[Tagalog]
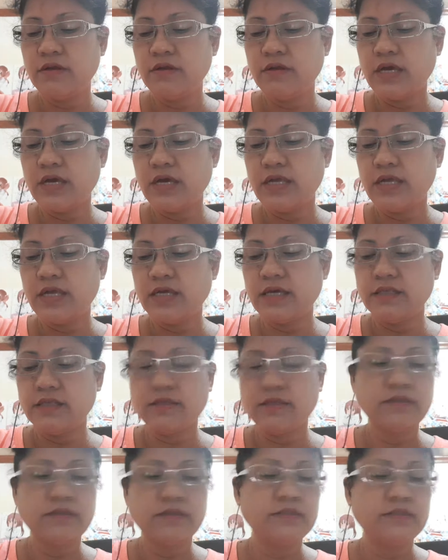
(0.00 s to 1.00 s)
Ayan.
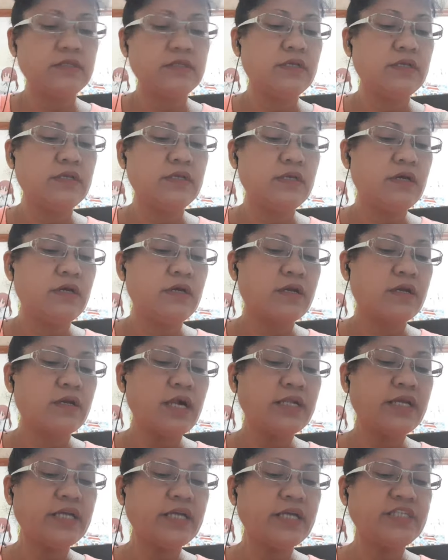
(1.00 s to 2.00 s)

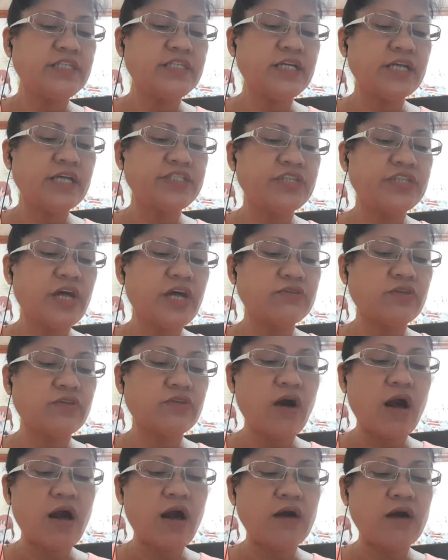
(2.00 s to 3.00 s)
Cal Garcia, shout
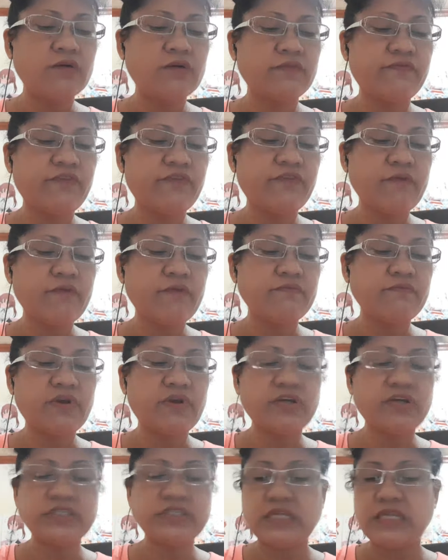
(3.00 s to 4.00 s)
out from
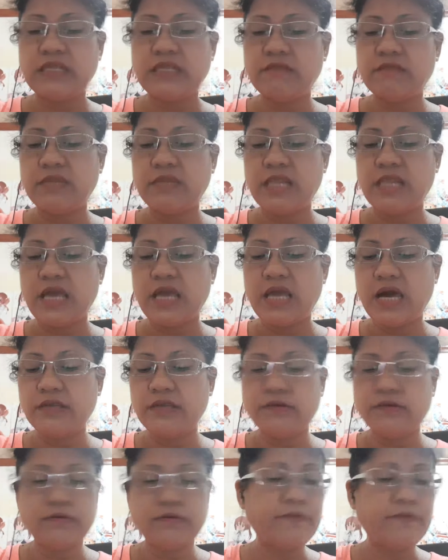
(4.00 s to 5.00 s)
Roseline
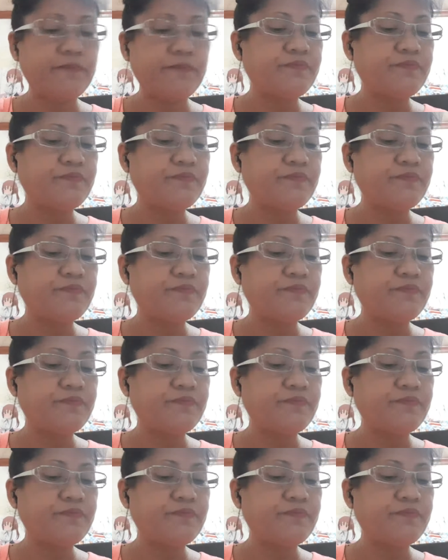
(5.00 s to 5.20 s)
Milano.